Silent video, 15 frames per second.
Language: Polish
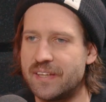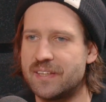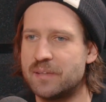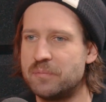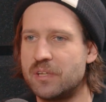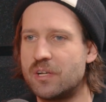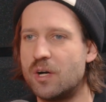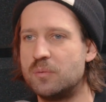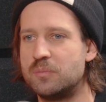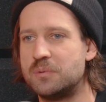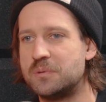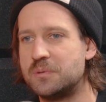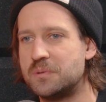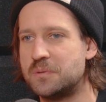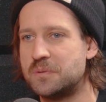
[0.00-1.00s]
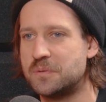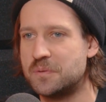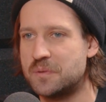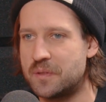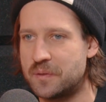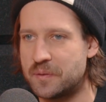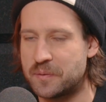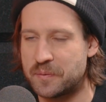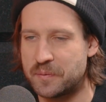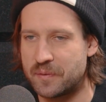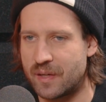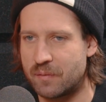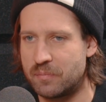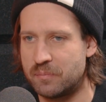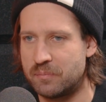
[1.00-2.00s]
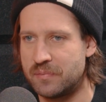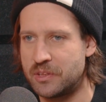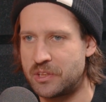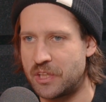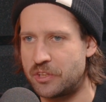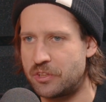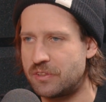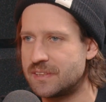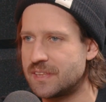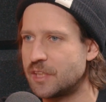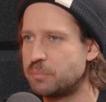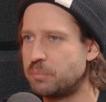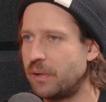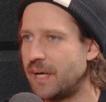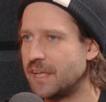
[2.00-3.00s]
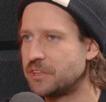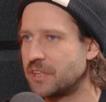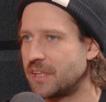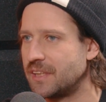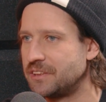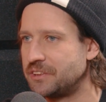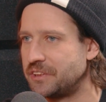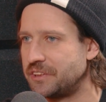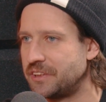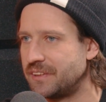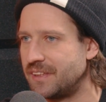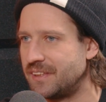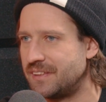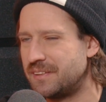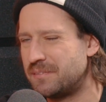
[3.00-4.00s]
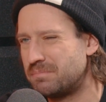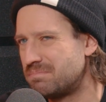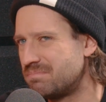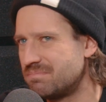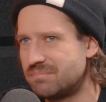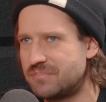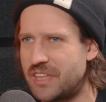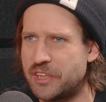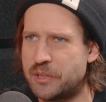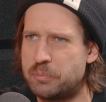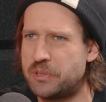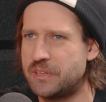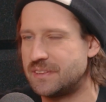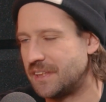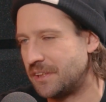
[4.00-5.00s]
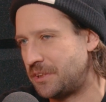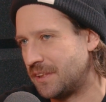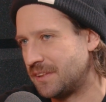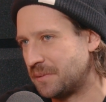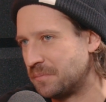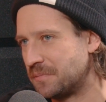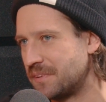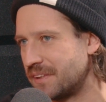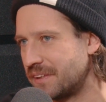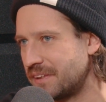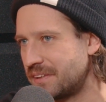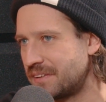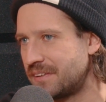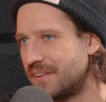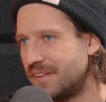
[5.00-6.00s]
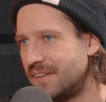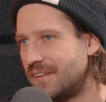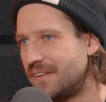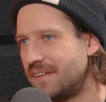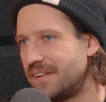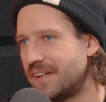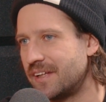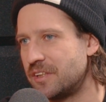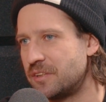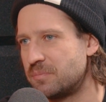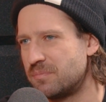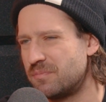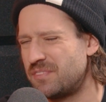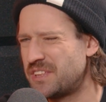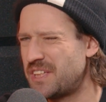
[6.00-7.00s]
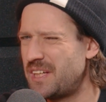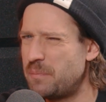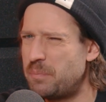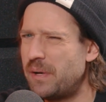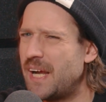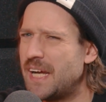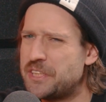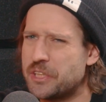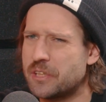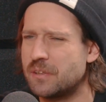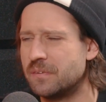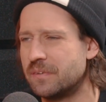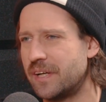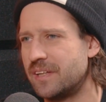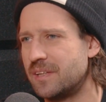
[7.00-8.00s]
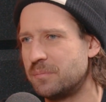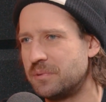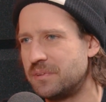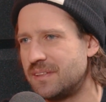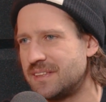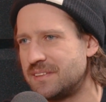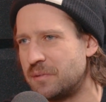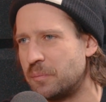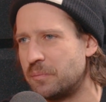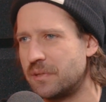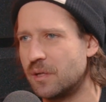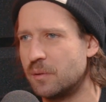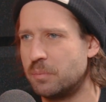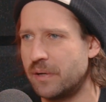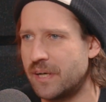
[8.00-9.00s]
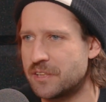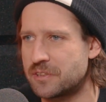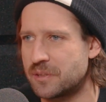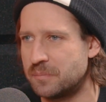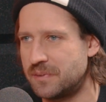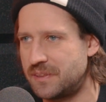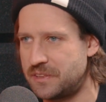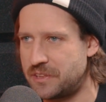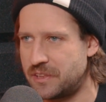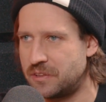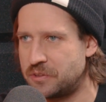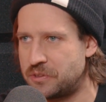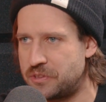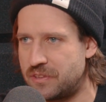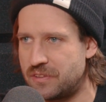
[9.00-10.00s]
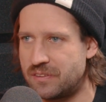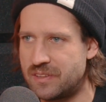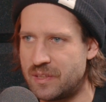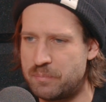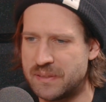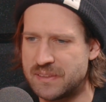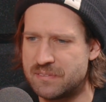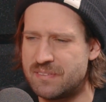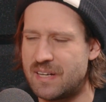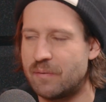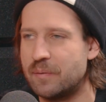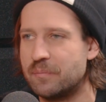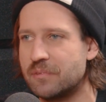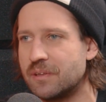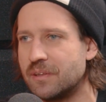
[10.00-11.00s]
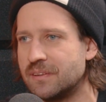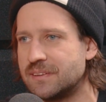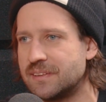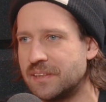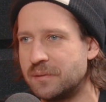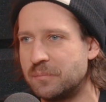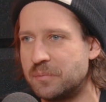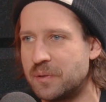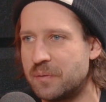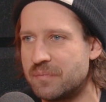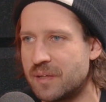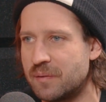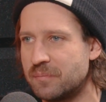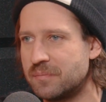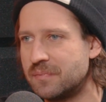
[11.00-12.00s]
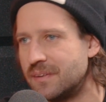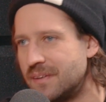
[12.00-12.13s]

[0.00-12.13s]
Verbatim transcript: dam nikomu e, jakby myśleć, że to jest jakaś porażka, że trzeba się przyznać czasem do takich jakichś, właśnie nie porażek konkretnie, mhm. bo nie nazywałbym tego porażką, ale czegoś, że no, nie pasowałem do końca, nie byłem tam